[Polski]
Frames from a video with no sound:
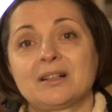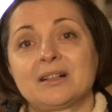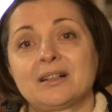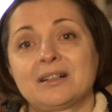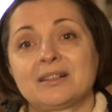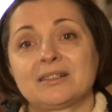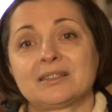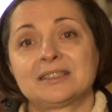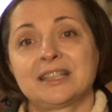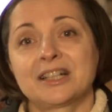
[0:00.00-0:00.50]

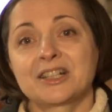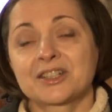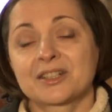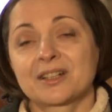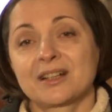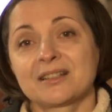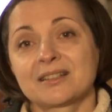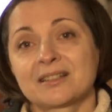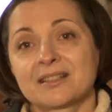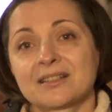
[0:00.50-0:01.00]
a nasz
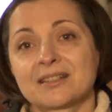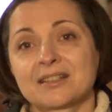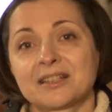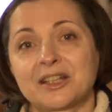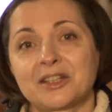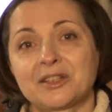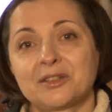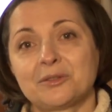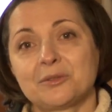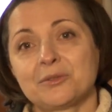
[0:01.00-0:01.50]
skansen
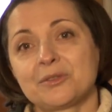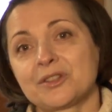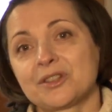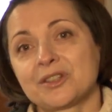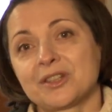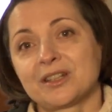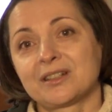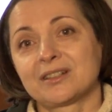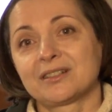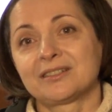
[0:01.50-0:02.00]
znajduje
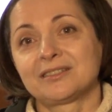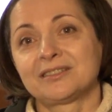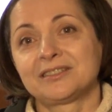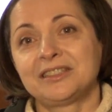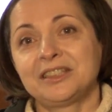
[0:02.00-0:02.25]
się